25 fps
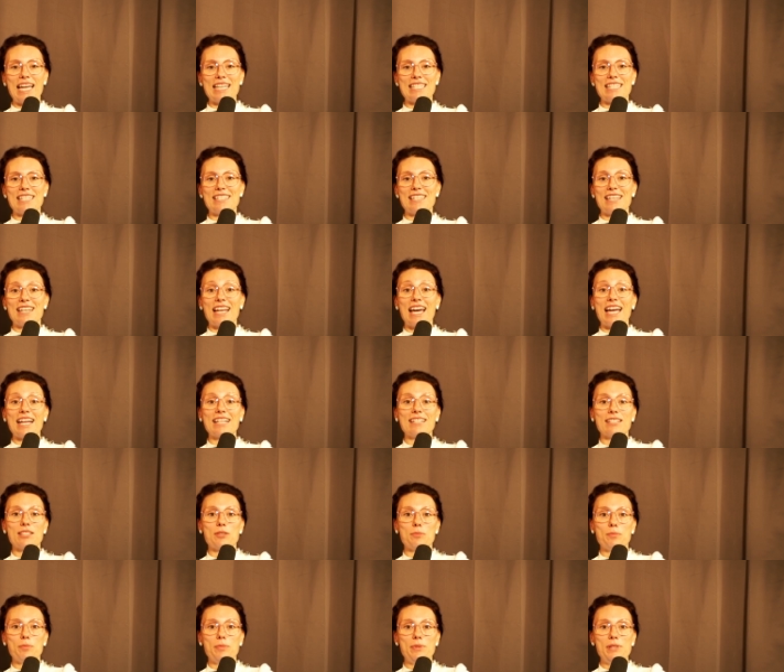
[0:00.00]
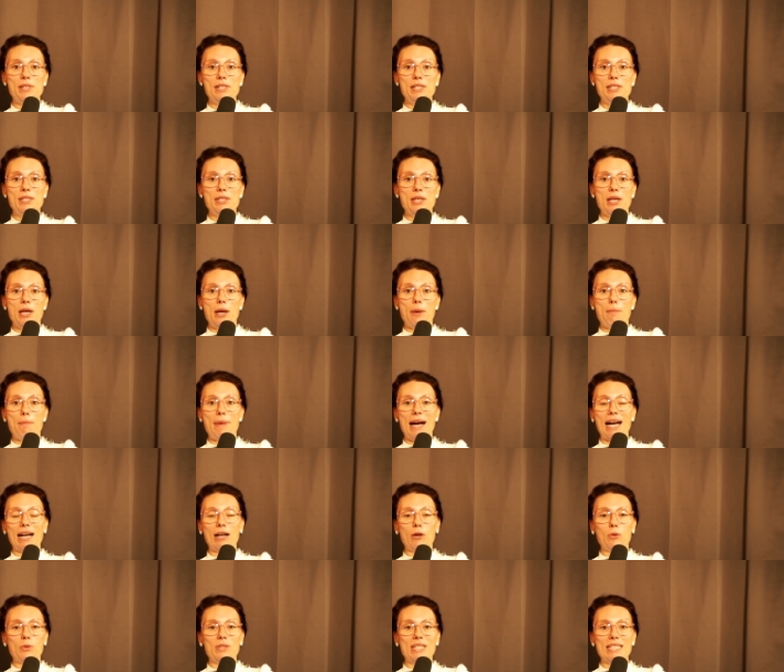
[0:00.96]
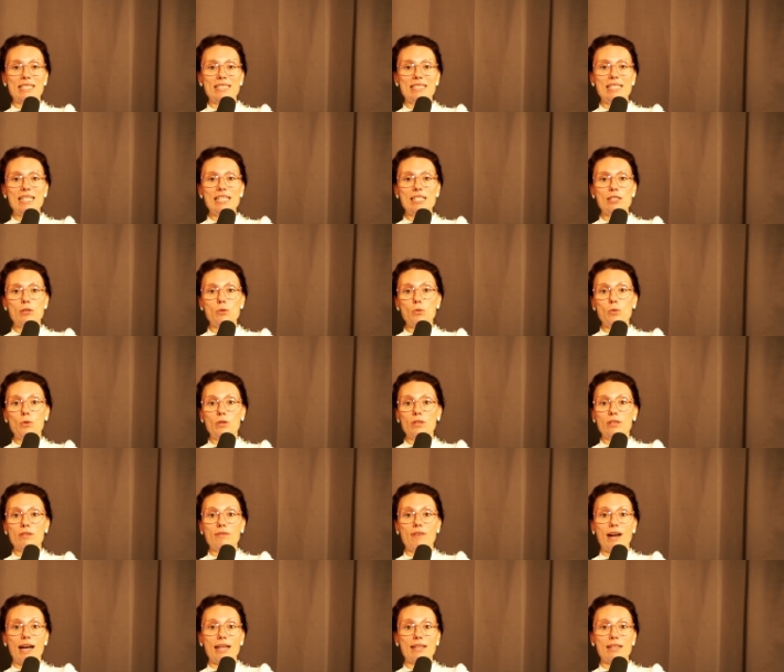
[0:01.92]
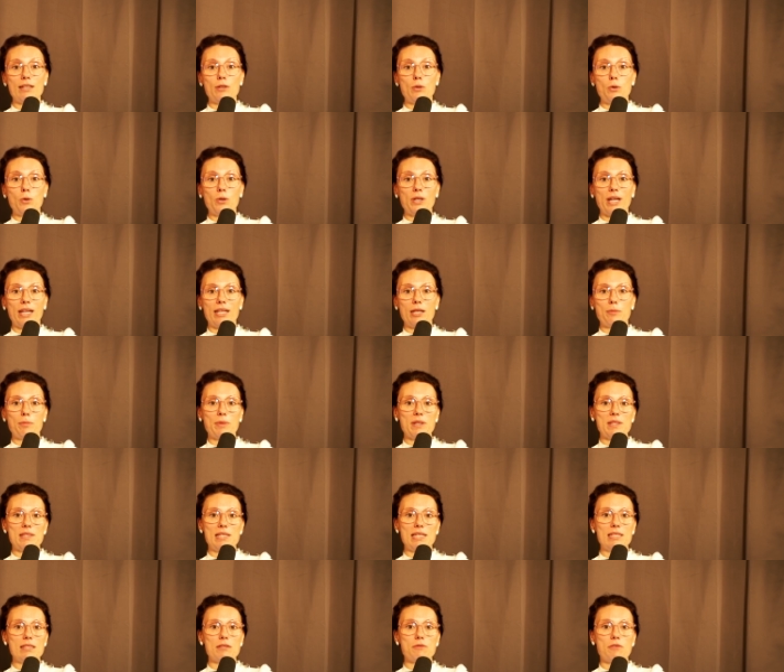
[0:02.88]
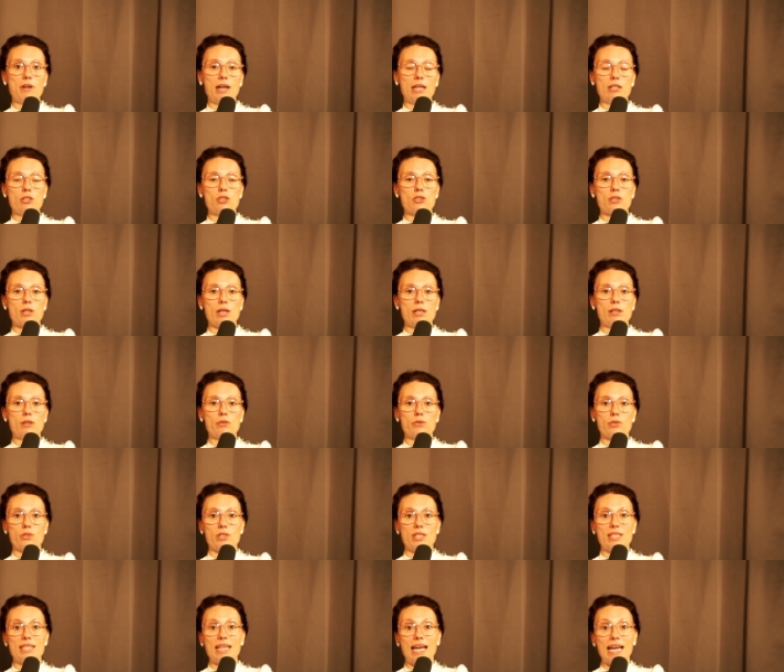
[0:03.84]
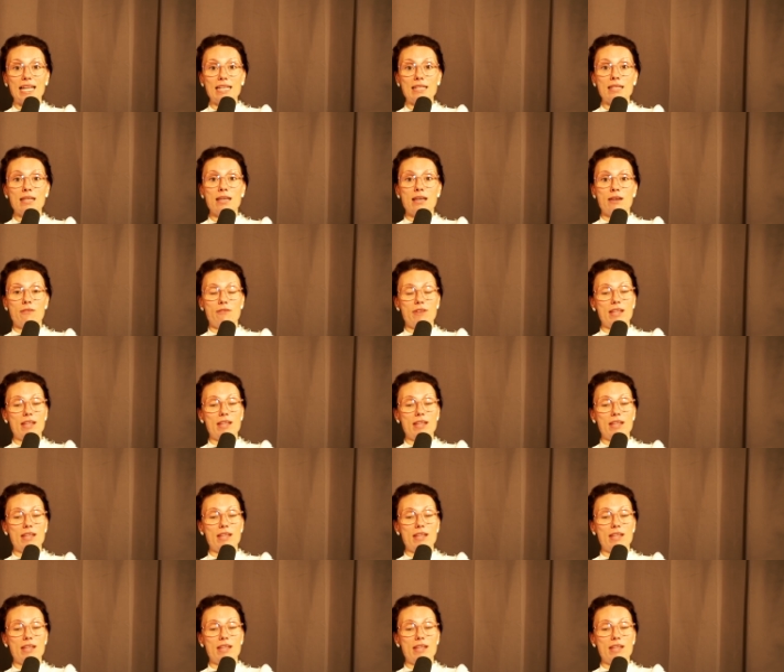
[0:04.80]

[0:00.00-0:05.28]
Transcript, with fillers: sich sein eigenes Bild machen und das nicht irgendwann in irgendeiner Präsenzveranstaltung, sondern dann,